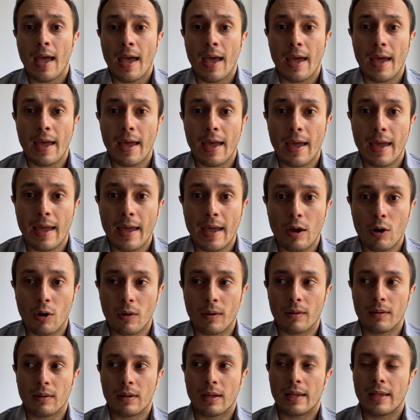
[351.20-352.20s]

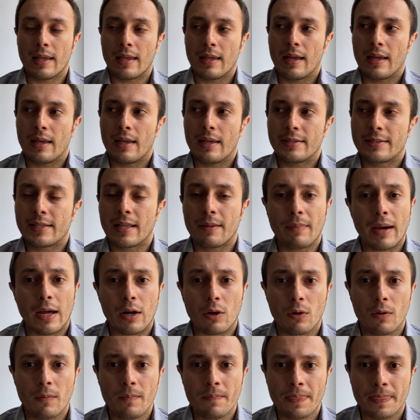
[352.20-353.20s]
Eh, sin
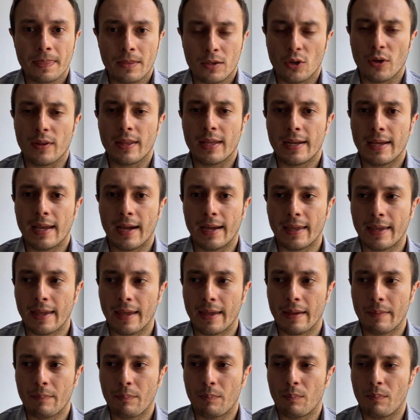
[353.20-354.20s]
embargo, yo diría
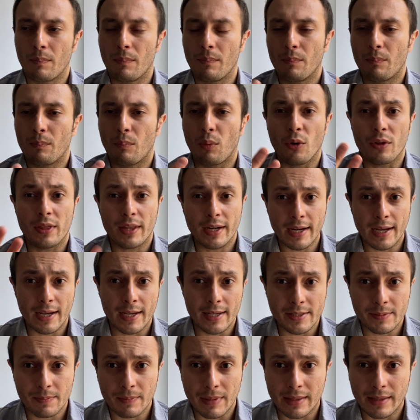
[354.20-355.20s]
que
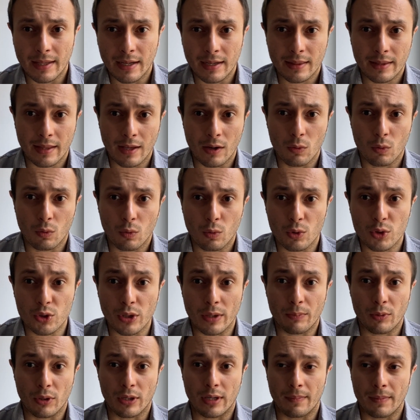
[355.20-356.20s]
podrías meterte a un curso
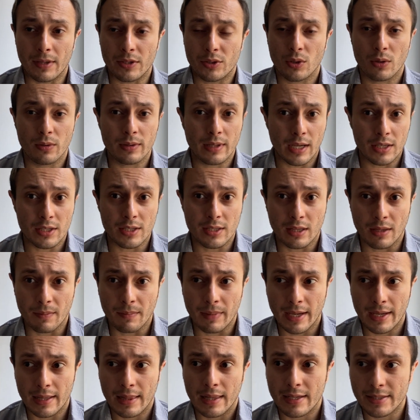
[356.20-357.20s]
de programación de
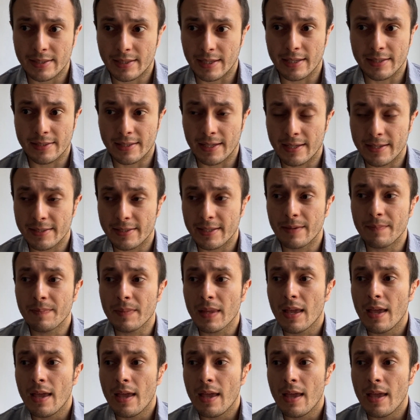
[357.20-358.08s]
HTML, CSS,